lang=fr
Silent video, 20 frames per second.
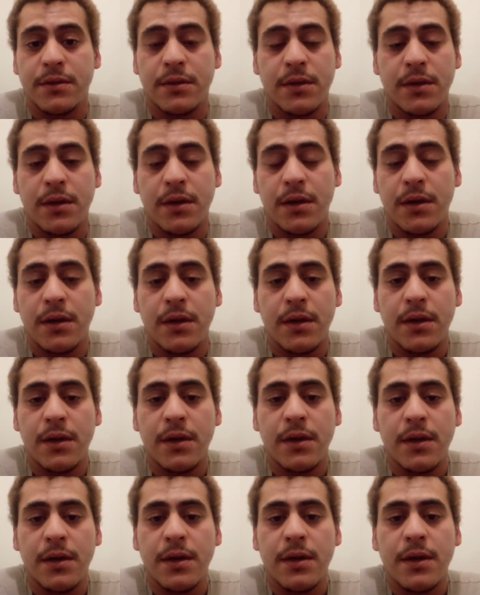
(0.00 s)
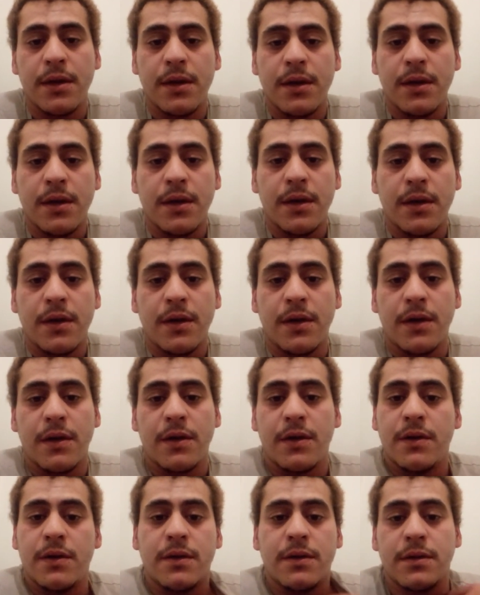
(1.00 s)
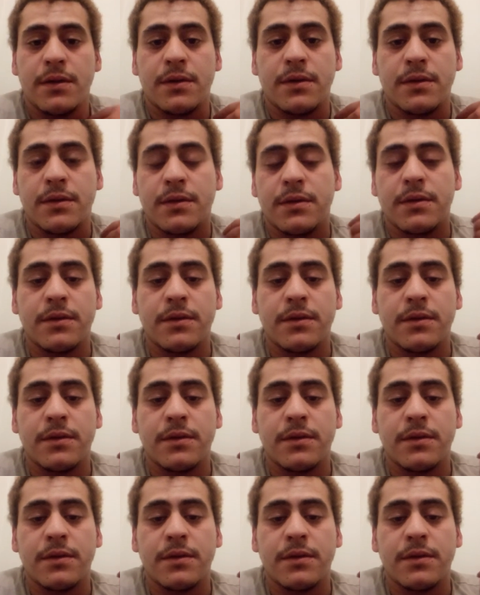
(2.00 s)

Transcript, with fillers: en, en, dans les matières